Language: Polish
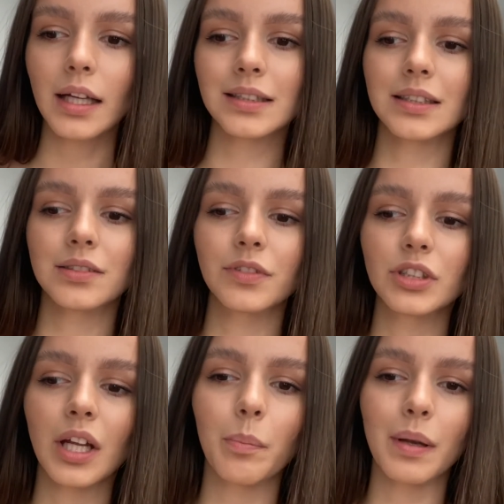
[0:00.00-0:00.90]

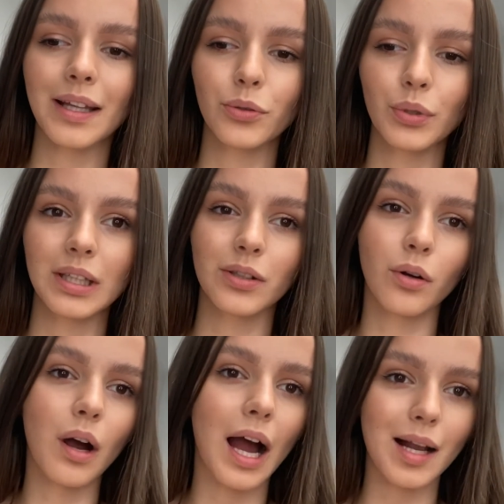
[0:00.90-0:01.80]
Zazwyczaj planuję
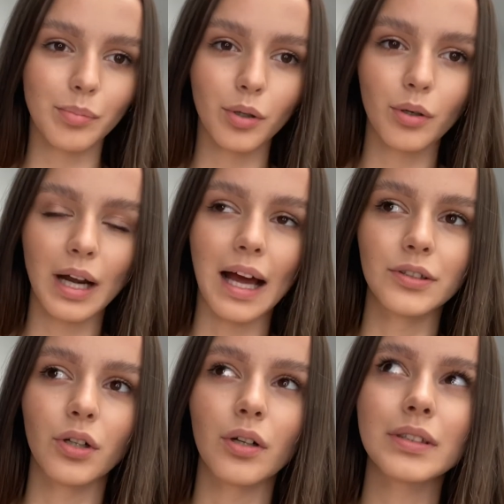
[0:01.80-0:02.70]
to albo
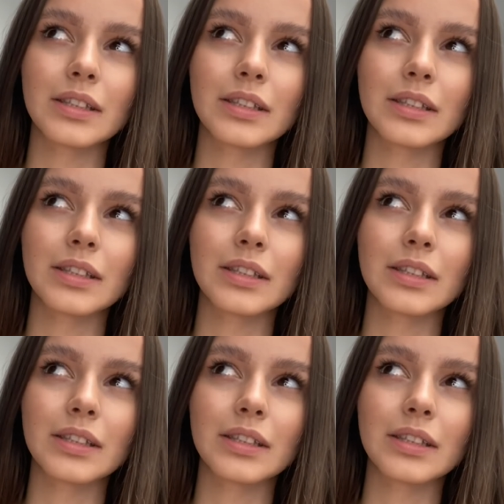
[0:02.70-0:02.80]
rano,